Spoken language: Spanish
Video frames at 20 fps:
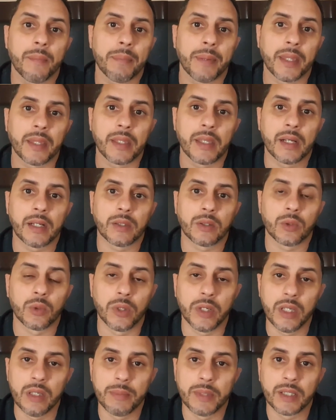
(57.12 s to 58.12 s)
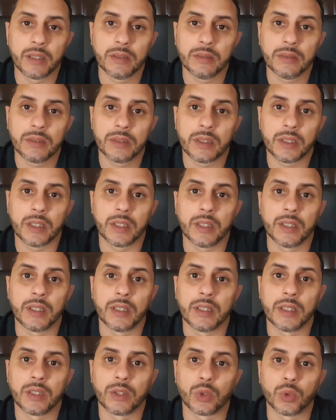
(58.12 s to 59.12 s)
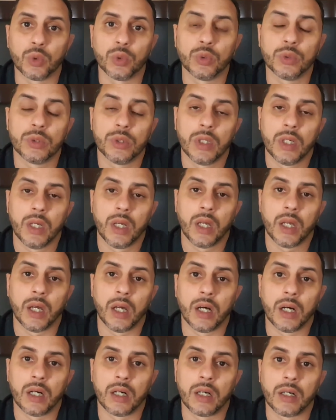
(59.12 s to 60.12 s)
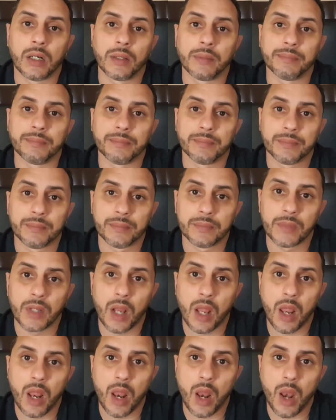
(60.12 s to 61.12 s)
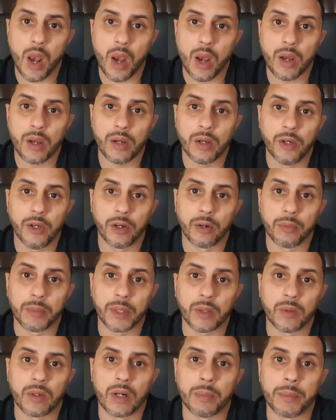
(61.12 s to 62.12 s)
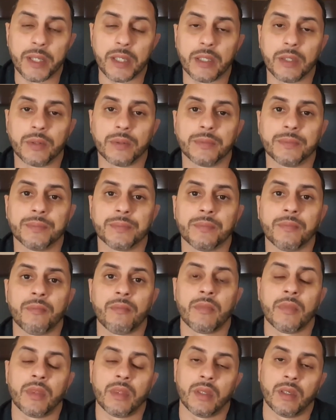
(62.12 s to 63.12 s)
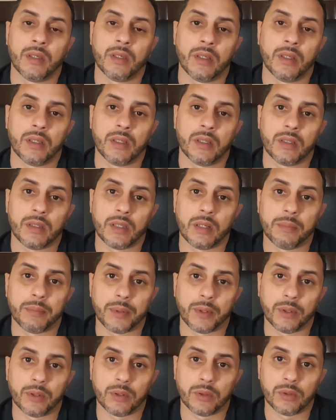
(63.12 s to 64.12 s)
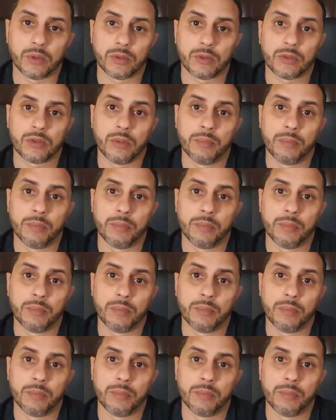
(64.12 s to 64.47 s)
pedir tu email y tu um, nombre con apellido. Tan pronto tú